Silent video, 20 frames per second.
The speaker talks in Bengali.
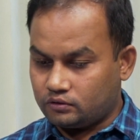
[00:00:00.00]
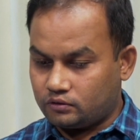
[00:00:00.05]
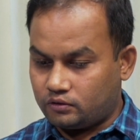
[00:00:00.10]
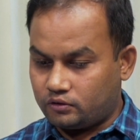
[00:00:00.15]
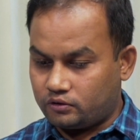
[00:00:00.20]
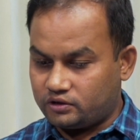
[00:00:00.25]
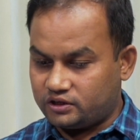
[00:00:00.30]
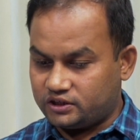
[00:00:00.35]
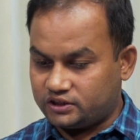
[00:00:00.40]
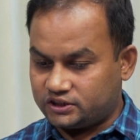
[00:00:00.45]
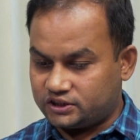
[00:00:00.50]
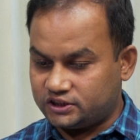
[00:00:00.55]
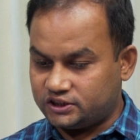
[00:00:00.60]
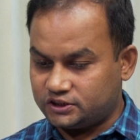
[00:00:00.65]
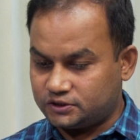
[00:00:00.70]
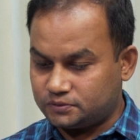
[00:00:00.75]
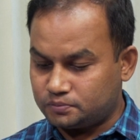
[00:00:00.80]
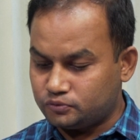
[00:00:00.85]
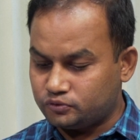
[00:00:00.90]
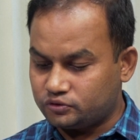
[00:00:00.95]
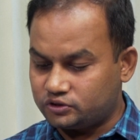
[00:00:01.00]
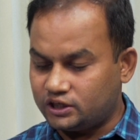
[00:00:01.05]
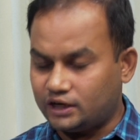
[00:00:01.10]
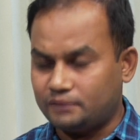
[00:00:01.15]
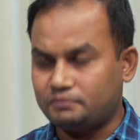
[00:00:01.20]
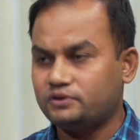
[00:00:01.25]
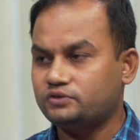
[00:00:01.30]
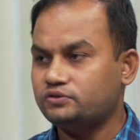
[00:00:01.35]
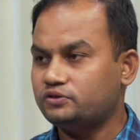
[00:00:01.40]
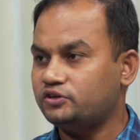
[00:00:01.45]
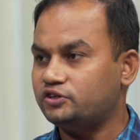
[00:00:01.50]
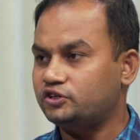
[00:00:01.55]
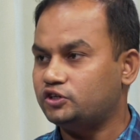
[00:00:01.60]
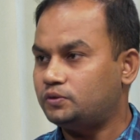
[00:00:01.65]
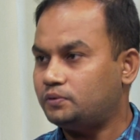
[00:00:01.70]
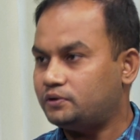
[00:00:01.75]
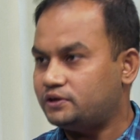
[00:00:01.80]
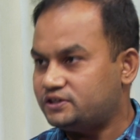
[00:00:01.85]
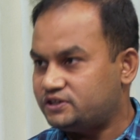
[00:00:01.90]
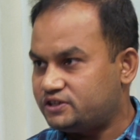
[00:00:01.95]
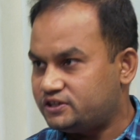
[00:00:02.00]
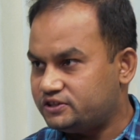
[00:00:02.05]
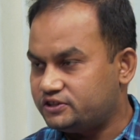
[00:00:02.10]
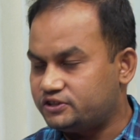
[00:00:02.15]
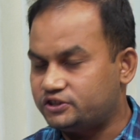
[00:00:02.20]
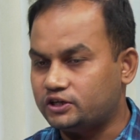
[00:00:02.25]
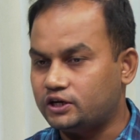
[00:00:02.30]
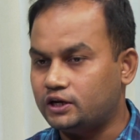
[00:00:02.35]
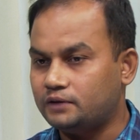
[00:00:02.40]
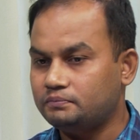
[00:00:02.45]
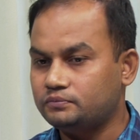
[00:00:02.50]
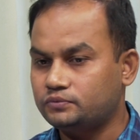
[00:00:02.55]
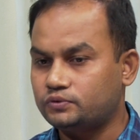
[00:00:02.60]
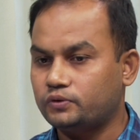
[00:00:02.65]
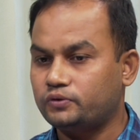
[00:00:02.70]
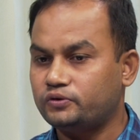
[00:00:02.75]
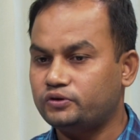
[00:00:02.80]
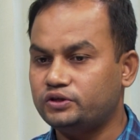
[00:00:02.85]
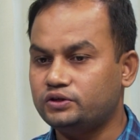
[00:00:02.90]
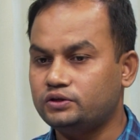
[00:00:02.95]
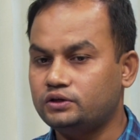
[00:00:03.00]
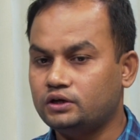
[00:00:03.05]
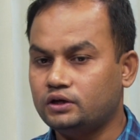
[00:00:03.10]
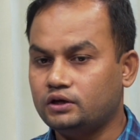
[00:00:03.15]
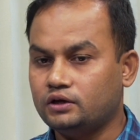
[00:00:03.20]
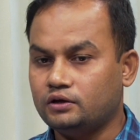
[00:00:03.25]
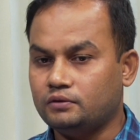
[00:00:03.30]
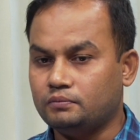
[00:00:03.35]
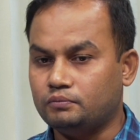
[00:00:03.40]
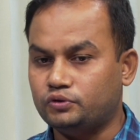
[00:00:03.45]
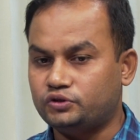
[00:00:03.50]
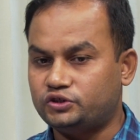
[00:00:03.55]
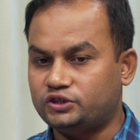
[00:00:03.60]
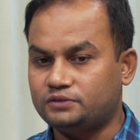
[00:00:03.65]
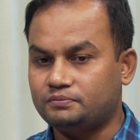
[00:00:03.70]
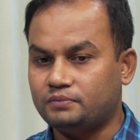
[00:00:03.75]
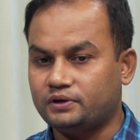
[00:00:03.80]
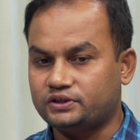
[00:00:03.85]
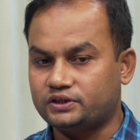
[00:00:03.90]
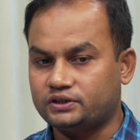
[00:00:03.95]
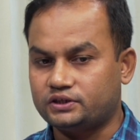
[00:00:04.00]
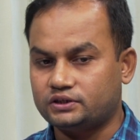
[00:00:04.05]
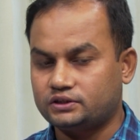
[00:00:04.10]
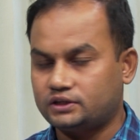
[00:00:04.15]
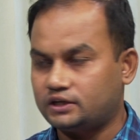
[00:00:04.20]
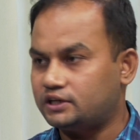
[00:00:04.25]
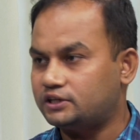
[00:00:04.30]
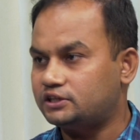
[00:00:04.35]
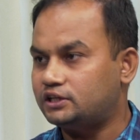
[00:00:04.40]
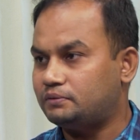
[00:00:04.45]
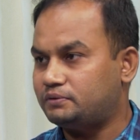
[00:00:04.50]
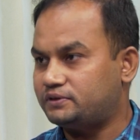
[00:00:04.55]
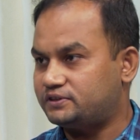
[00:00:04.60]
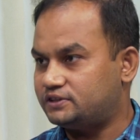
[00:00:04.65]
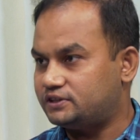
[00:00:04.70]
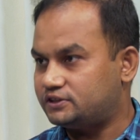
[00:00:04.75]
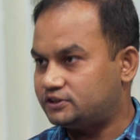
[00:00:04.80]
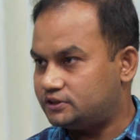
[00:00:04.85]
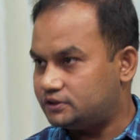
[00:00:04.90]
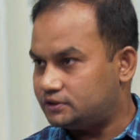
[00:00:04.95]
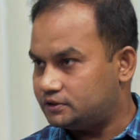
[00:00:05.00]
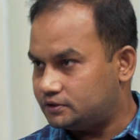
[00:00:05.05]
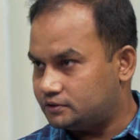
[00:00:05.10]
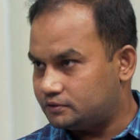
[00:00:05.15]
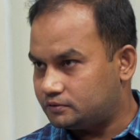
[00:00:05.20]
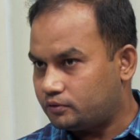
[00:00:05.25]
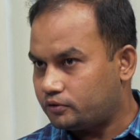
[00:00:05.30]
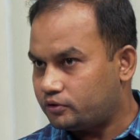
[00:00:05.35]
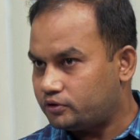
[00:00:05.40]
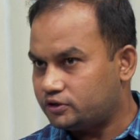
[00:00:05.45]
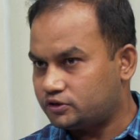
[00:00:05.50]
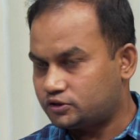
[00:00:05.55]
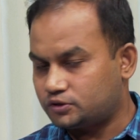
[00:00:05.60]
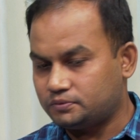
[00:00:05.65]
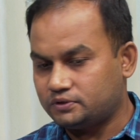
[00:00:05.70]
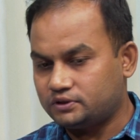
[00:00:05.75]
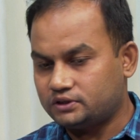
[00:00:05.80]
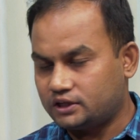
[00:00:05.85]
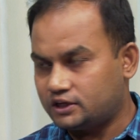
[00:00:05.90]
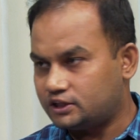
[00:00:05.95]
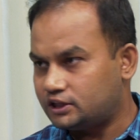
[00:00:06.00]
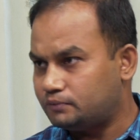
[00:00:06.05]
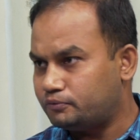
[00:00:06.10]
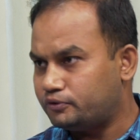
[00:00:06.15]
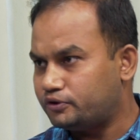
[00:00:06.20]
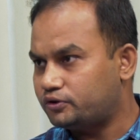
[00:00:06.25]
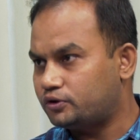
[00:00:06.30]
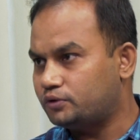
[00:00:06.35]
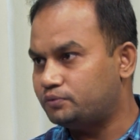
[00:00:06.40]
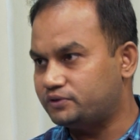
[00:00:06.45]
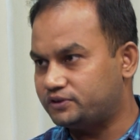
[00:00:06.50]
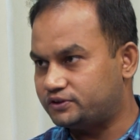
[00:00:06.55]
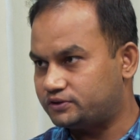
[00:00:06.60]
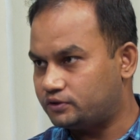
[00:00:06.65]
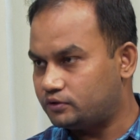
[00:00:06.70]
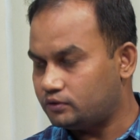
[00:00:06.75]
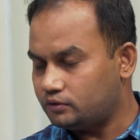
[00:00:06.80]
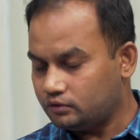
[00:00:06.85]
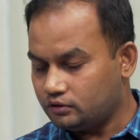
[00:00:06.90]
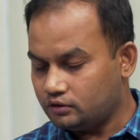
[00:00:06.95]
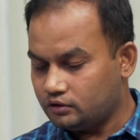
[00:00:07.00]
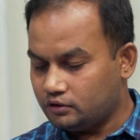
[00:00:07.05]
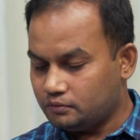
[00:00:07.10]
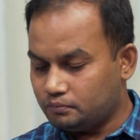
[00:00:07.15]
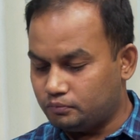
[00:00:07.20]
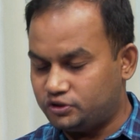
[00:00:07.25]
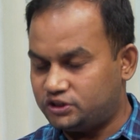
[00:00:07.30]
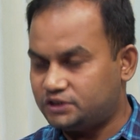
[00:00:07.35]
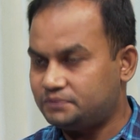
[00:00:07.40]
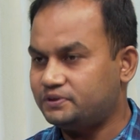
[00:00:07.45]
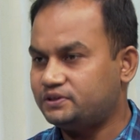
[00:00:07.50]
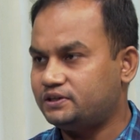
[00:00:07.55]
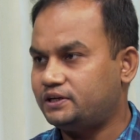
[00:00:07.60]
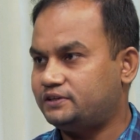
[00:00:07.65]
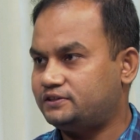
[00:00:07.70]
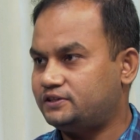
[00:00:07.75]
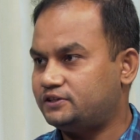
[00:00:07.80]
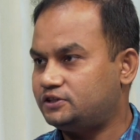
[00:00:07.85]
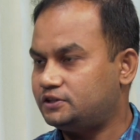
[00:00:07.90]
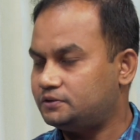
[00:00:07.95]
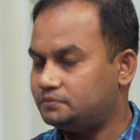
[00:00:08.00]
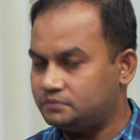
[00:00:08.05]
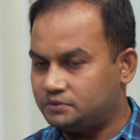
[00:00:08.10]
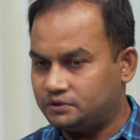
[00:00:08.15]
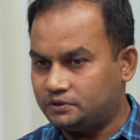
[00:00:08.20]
করোনার শেষ মুহূর্তে আমরা যখন রিকভারি স্টেজে ছিলাম তখনই বৈশ্বিক বাজারে তেলের দাম আস্তে আস্তে করোনার সময় তেলের দাম অনেক কমে গেছিলো বৈশ্বিক বাজার আস্তে আস্তে